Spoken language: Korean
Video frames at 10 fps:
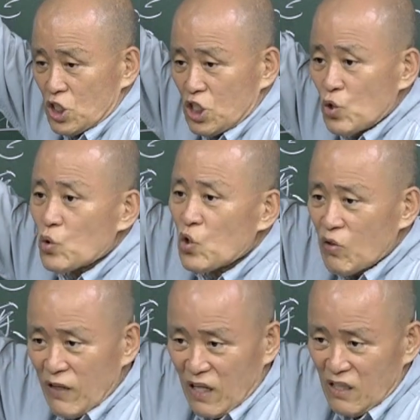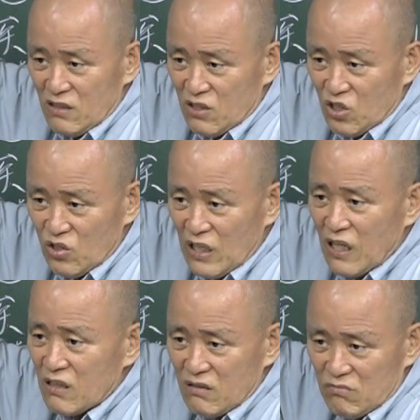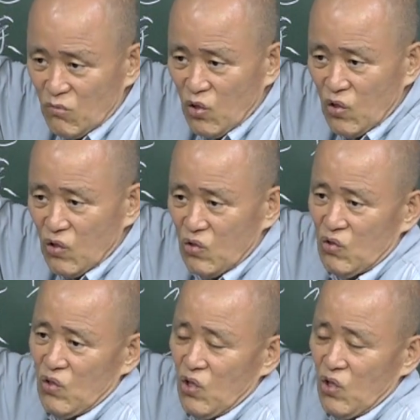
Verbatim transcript: 기독교가 말하는 천당, 뭐,